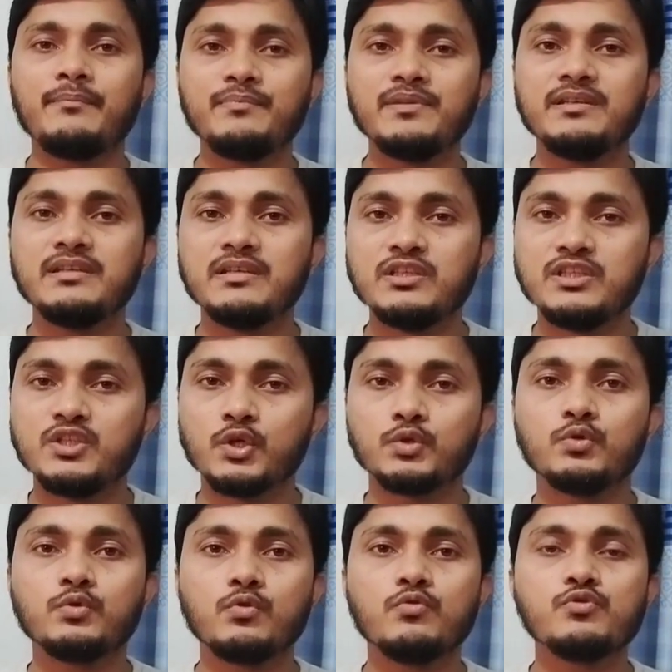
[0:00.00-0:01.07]
আপনি
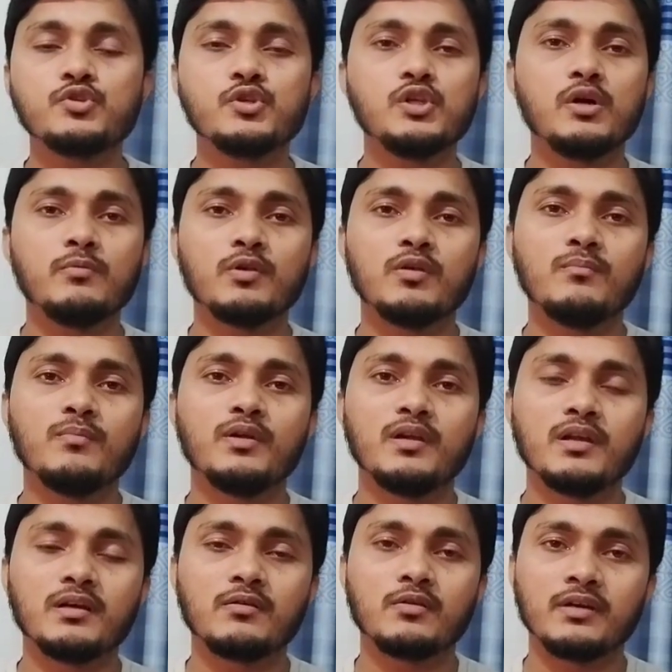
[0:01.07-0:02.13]
যত কৌশলী অবলম্বন
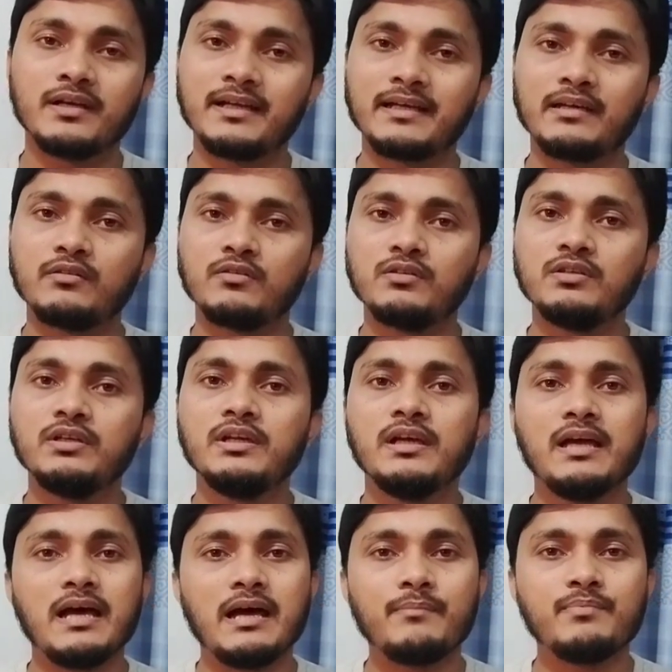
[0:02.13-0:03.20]
না করেন না কেন
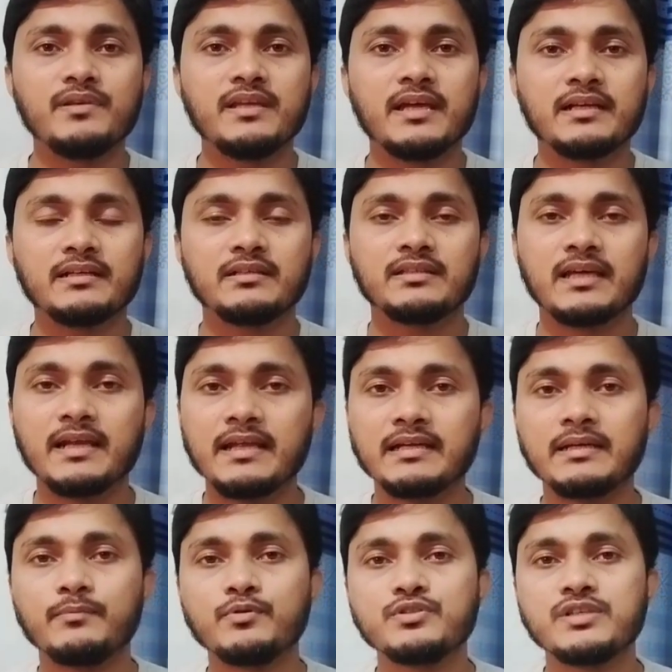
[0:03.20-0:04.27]
আপনি এক তারা
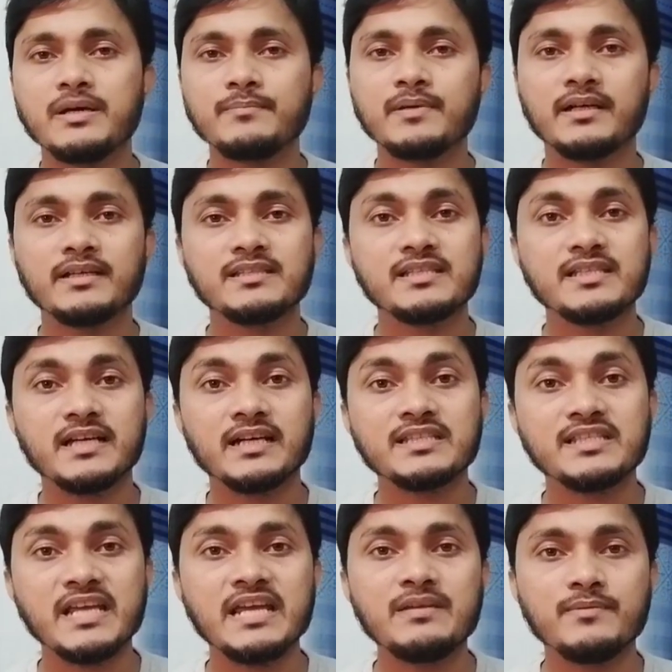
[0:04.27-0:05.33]
একটা পর্যায়ে আপনার কাছে টাকা
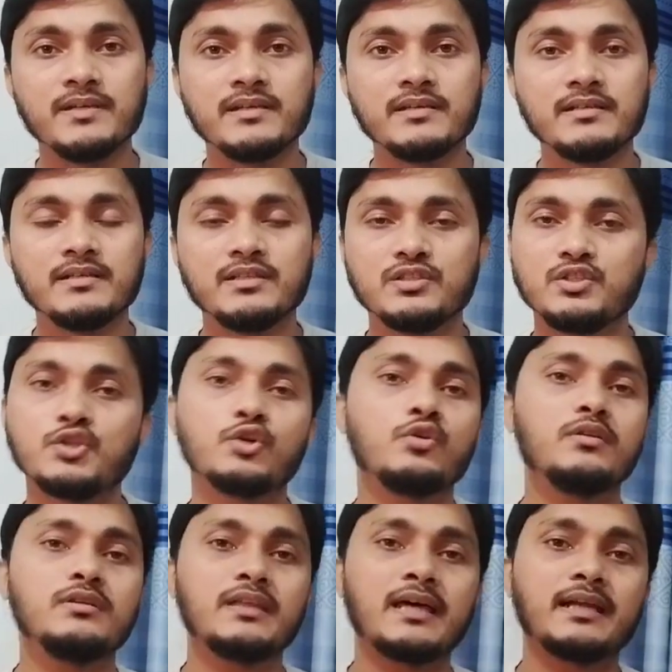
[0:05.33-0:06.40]
চাইবে
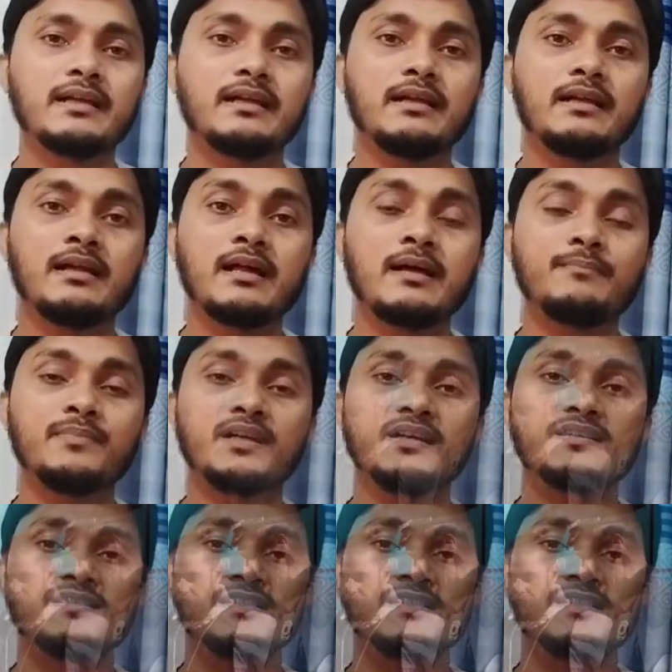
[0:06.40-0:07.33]
যখন তারা আপনার